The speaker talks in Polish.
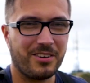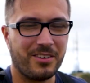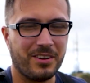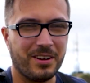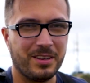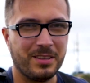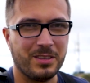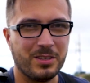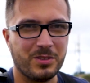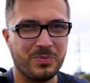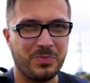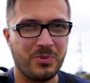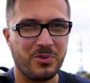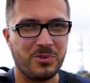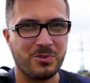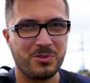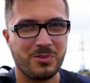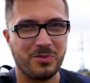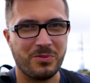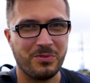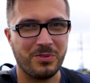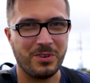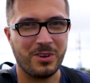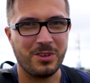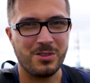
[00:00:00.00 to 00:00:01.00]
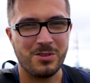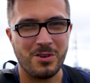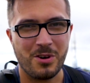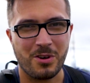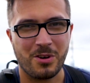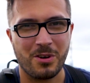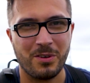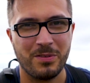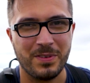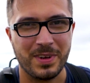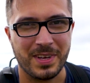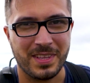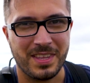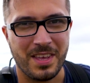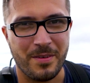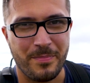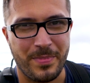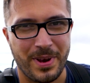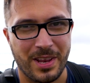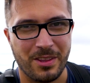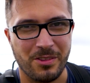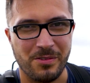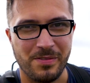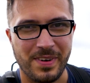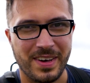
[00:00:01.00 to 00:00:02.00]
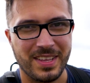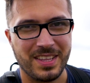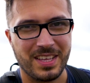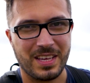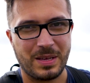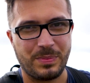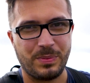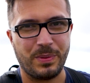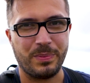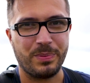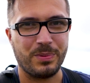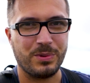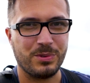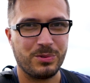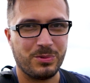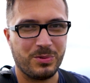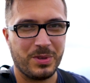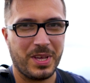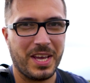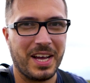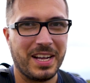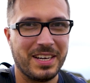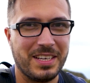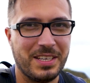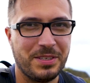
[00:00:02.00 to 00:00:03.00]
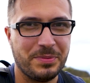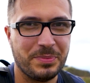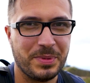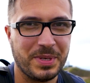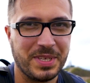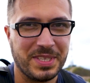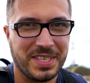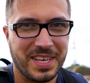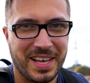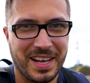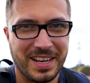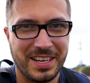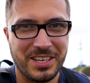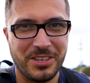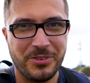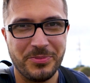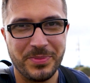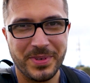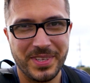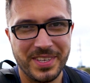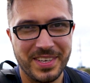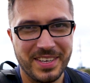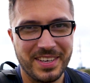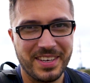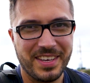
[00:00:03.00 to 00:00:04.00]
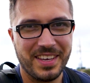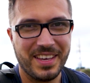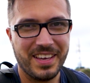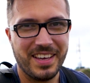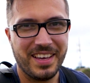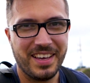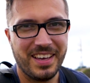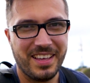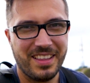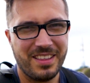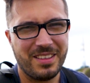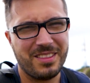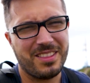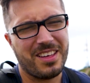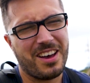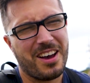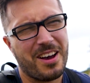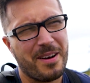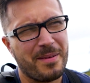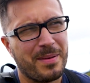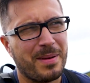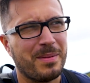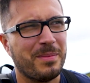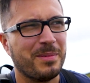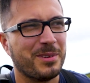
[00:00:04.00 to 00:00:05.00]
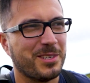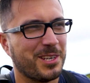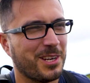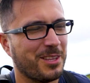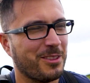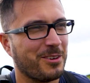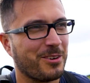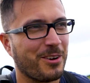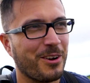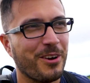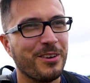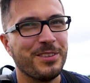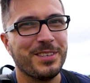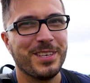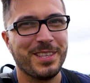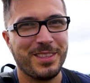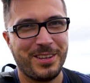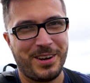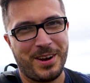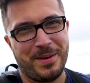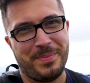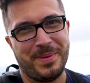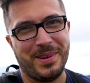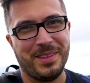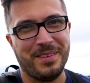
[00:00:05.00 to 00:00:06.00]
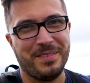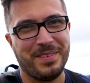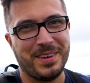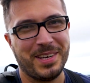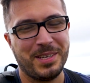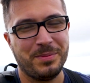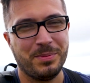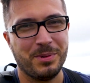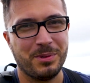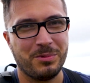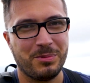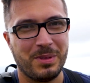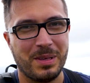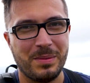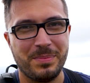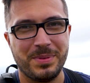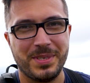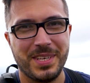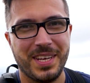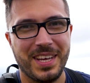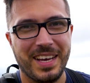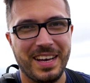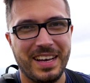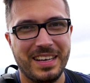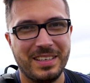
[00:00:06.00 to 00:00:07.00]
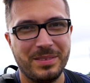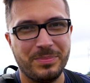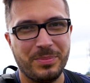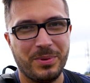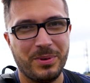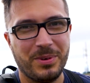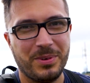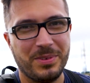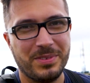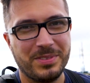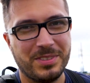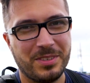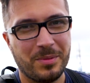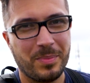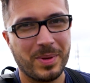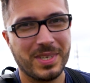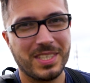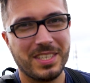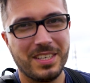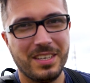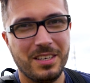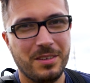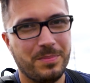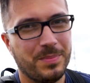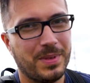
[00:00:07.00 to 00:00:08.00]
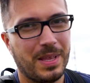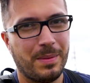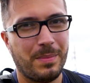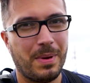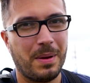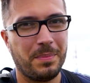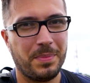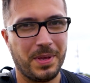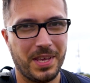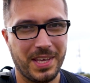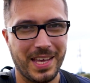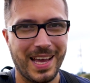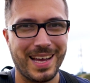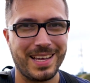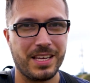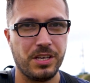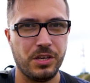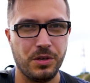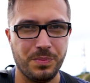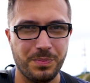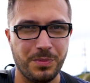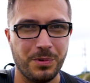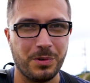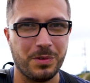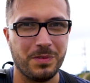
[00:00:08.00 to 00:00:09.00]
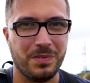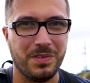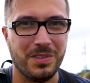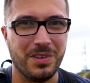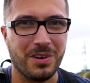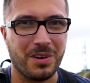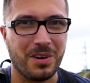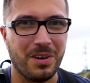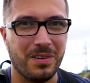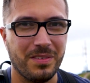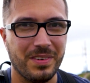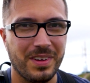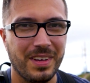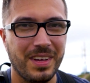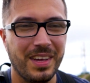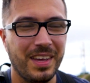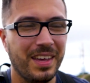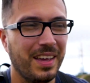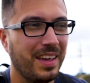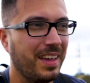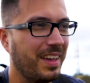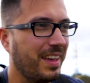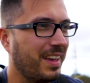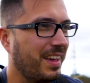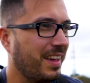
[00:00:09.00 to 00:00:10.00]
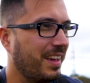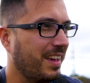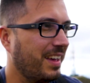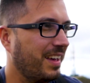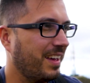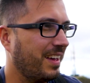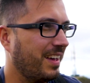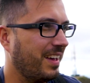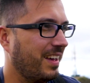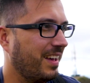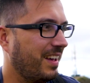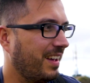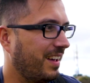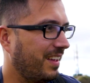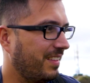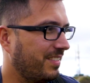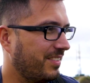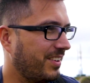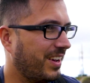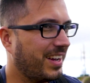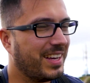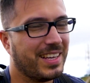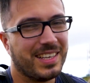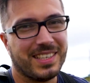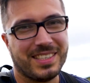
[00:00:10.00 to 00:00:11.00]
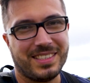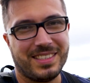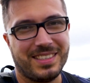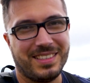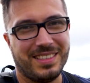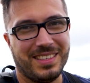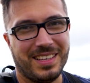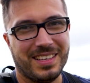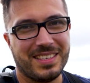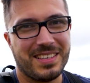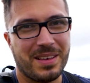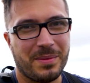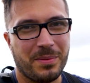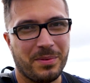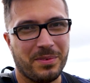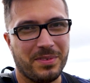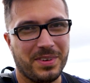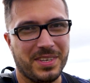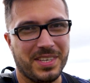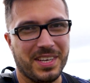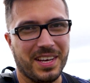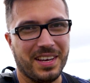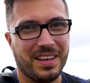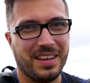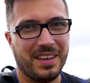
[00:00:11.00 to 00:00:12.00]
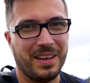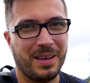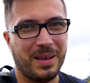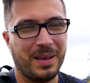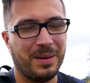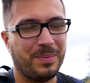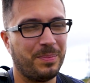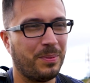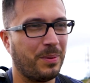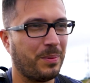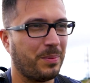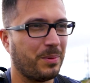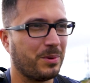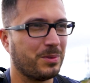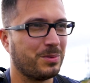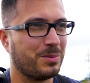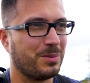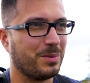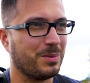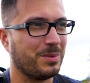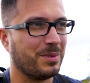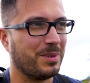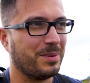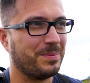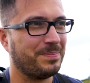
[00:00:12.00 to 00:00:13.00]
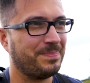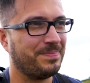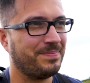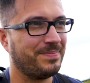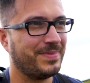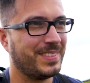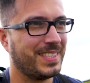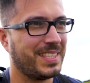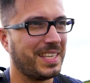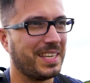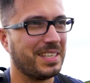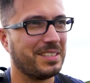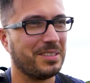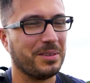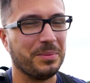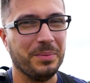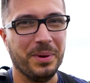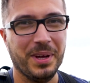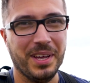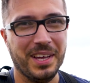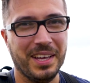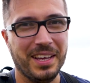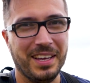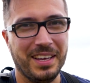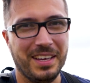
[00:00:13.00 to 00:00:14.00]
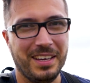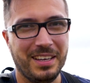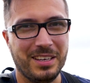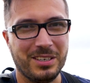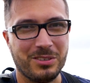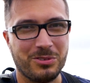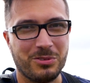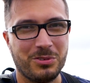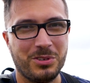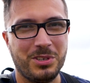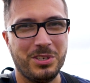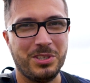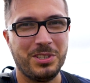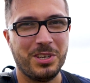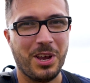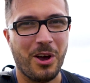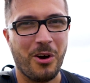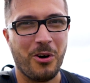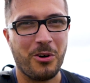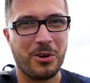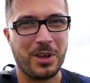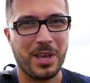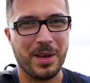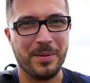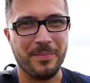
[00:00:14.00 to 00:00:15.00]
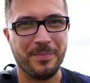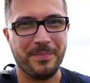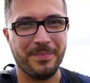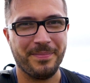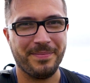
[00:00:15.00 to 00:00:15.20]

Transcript: Kolejny z punktów widokowych nieplanowanych. Po prostu jechaliśmy i zjechaliśmy. No dobra, może nie do końca. Trochę planowaliśmy tutaj przyjechać, bo zobaczyliśmy na mapie jakiś punkt widokowy. No a jest niesamowicie. Po prostu, no zresztą rzucicie okiem.